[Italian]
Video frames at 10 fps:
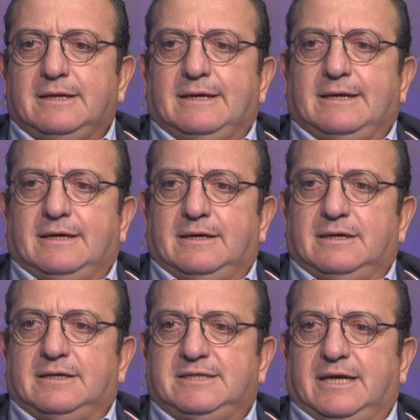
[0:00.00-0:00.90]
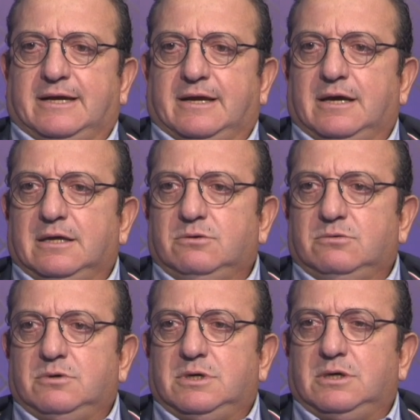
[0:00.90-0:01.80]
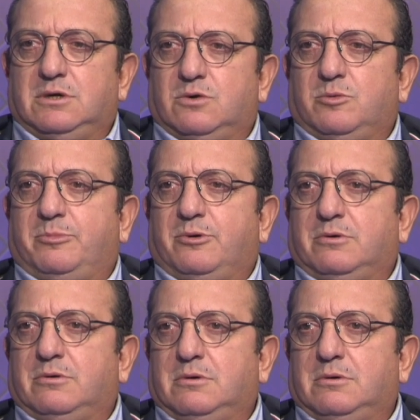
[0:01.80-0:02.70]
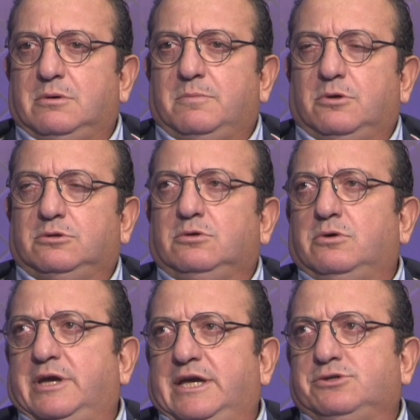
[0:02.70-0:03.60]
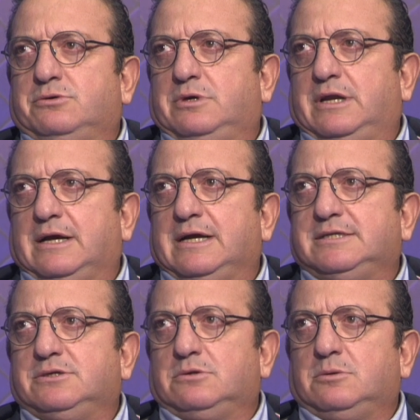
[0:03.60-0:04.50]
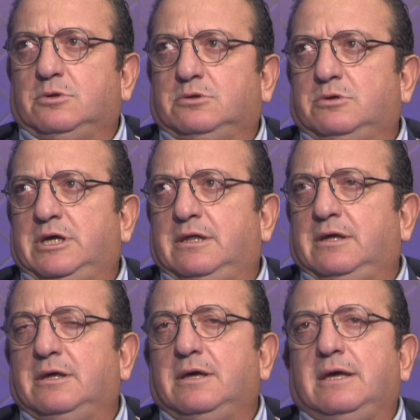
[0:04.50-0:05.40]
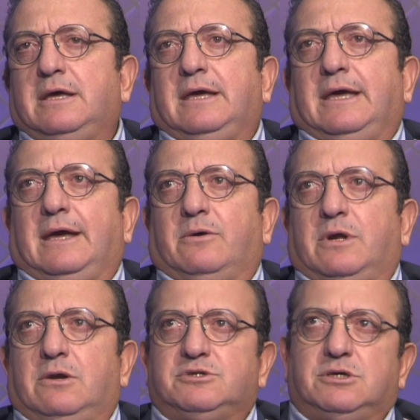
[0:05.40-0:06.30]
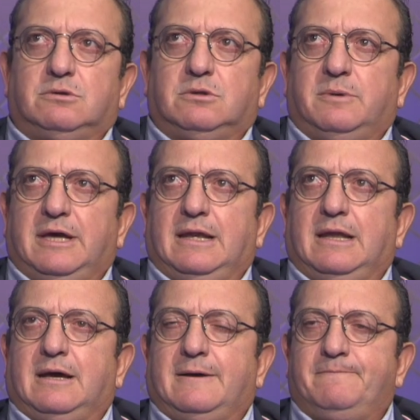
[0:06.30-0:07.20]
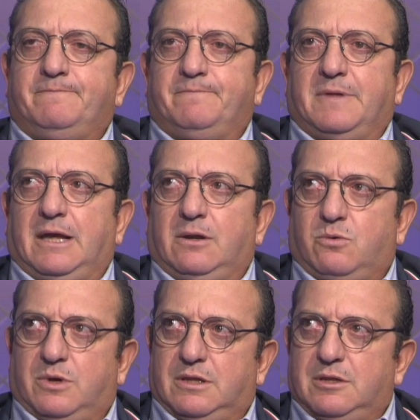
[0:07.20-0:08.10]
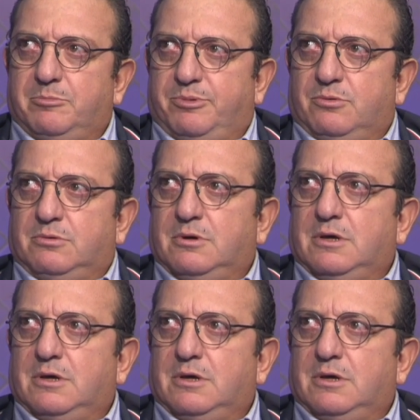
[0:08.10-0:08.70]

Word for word: eh, si è creato un, un, gruppo molto coeso, i ragazzi sono molto uniti e quello secondo me è, la, è il quid in più